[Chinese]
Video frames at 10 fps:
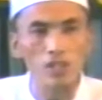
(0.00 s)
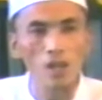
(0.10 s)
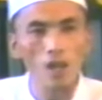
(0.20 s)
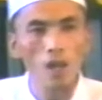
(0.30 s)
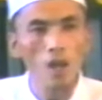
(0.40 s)
a m
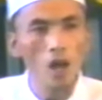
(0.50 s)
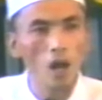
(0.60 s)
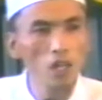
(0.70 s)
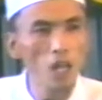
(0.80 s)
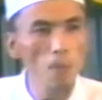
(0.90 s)

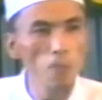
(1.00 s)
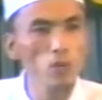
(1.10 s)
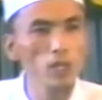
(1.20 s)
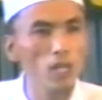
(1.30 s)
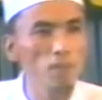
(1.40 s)
阿拉不
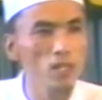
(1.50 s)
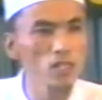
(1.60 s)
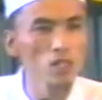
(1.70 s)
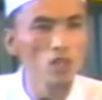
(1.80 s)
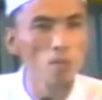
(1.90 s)
会改变
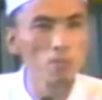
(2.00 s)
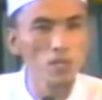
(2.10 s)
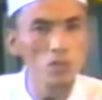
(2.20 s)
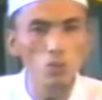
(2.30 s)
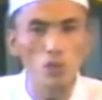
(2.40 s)
任何
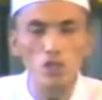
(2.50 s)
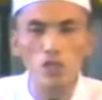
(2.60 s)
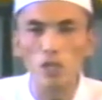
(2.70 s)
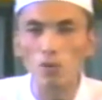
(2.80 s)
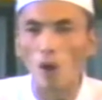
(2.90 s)
民族的
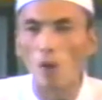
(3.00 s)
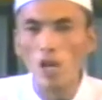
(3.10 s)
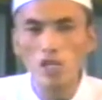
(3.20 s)
情况，